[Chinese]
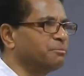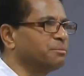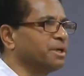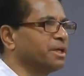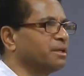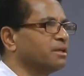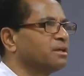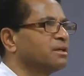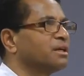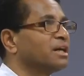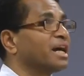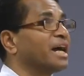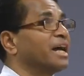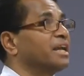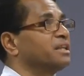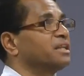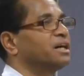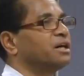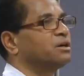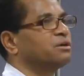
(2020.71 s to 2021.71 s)
面，
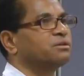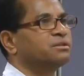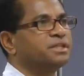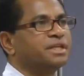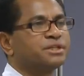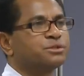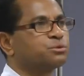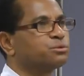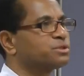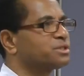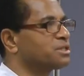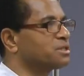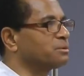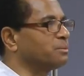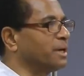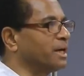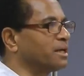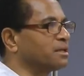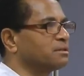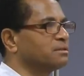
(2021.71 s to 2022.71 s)
看到耶稣死
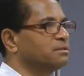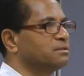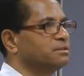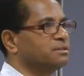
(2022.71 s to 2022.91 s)
亡。